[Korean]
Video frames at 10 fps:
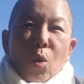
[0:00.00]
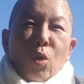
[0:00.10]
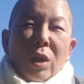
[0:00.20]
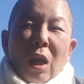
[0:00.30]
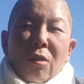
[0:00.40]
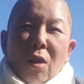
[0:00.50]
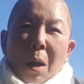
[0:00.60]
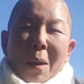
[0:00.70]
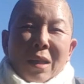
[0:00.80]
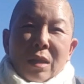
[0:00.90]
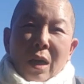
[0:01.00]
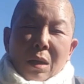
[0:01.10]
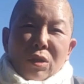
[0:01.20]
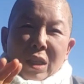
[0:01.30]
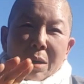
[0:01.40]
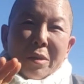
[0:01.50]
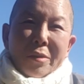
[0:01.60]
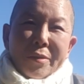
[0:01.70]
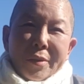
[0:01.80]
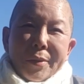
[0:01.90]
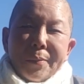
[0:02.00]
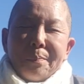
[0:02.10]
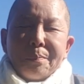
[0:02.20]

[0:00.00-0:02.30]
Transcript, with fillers: 컨테이너가 반 이상의 물이 차버렸어요.